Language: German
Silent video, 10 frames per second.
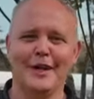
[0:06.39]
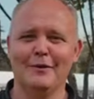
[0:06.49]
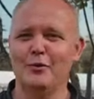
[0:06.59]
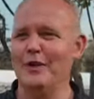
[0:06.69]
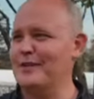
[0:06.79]

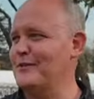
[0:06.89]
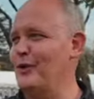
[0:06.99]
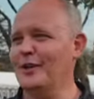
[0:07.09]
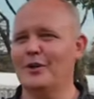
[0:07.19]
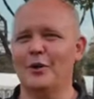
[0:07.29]
wo das
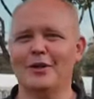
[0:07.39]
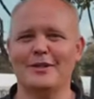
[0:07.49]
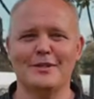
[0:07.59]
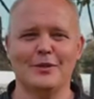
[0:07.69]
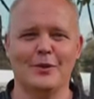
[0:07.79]
Volk
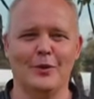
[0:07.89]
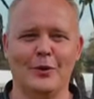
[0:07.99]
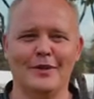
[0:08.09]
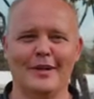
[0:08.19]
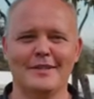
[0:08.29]
Gottes
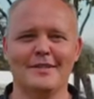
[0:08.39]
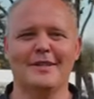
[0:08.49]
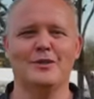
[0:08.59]
heute sich zu